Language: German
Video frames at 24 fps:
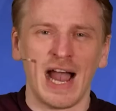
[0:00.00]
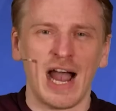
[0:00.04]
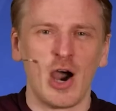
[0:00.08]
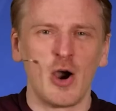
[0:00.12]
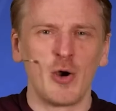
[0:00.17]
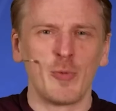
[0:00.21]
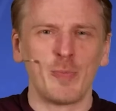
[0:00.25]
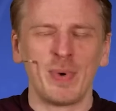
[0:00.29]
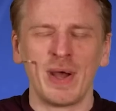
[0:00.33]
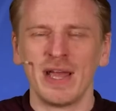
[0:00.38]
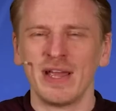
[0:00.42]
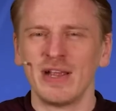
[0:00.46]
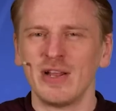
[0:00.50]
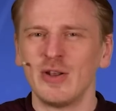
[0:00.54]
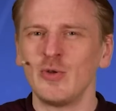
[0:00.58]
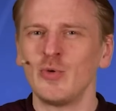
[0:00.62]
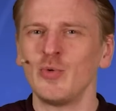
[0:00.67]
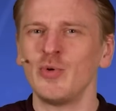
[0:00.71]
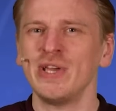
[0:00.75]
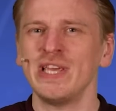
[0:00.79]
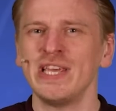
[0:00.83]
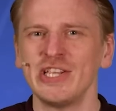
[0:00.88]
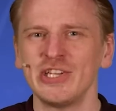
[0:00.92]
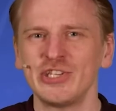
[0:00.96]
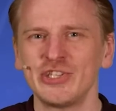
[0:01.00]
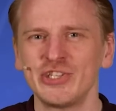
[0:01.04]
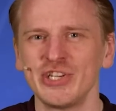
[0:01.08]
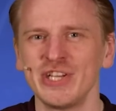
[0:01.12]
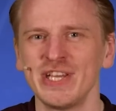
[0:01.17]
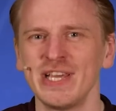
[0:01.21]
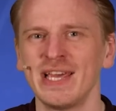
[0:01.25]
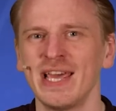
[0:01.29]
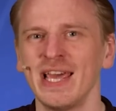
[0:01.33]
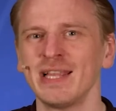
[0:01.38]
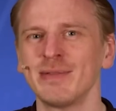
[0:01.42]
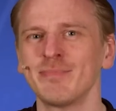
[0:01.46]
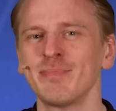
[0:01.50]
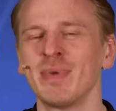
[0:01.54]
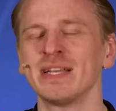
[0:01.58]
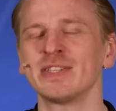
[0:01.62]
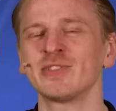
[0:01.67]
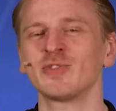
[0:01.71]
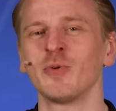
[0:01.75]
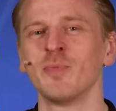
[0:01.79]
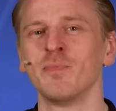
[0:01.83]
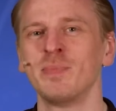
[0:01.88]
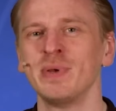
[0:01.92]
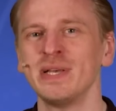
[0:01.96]
Auch bei Luigi geht man
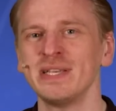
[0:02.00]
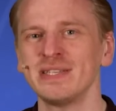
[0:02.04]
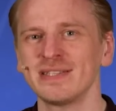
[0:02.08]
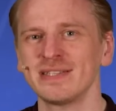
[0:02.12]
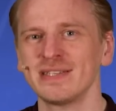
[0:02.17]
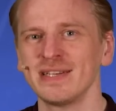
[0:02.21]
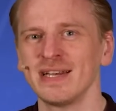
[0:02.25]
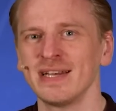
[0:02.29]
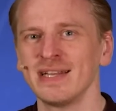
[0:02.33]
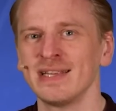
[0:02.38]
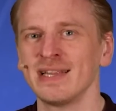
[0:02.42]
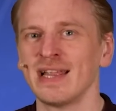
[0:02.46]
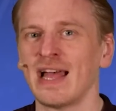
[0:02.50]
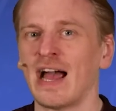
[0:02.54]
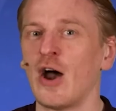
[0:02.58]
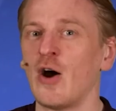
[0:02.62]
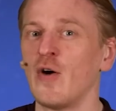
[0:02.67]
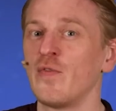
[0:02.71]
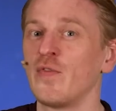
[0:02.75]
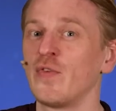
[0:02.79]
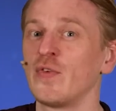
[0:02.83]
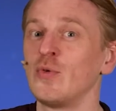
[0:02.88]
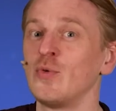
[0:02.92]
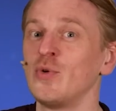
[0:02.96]
so ein bisschen auf